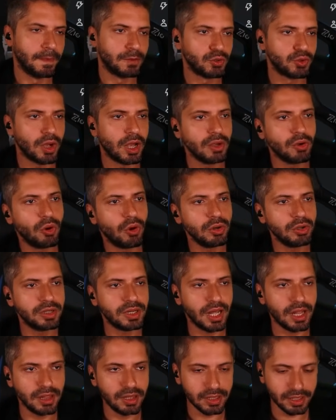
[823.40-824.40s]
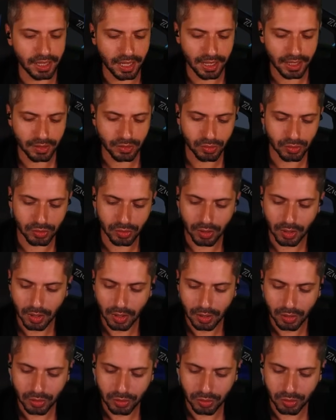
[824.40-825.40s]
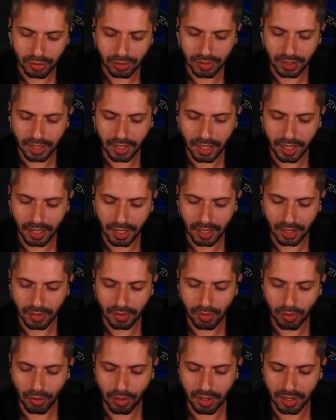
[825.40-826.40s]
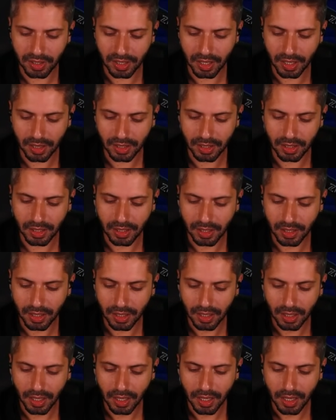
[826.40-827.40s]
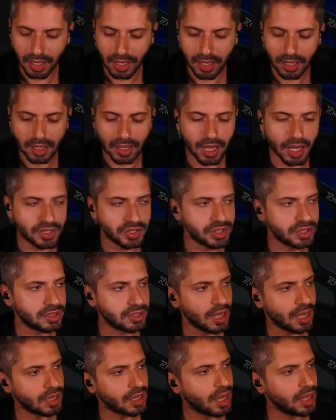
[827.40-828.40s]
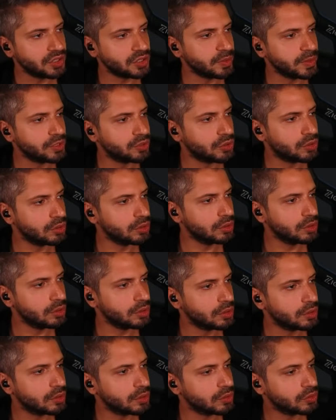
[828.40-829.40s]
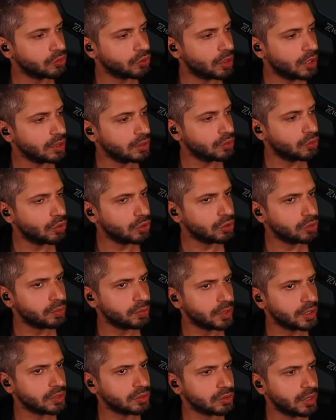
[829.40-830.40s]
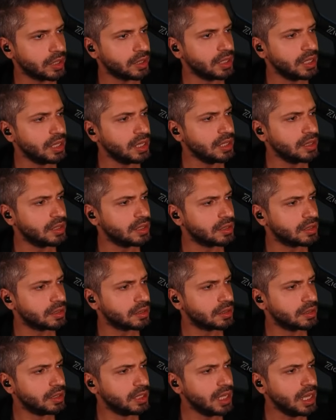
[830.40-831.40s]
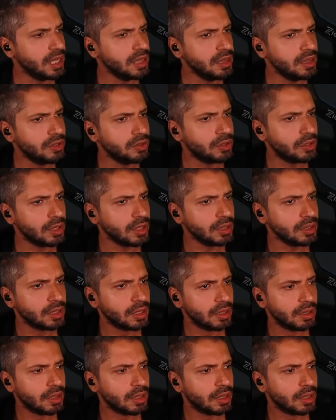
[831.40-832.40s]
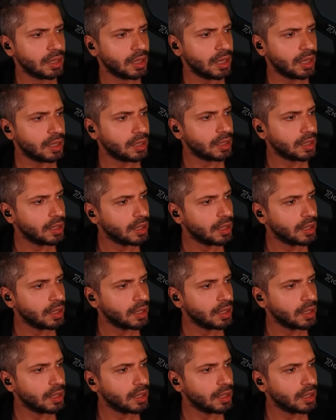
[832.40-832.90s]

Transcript: Şu an gol krallığı ne? Dur. Türkiye gol Yakuba krallığı. önde gol kralında. Kaç, da, kaç maç oldu? Şu an 4 mü maç? Lan niye indirdin? Niye indiriyor lan? Heh.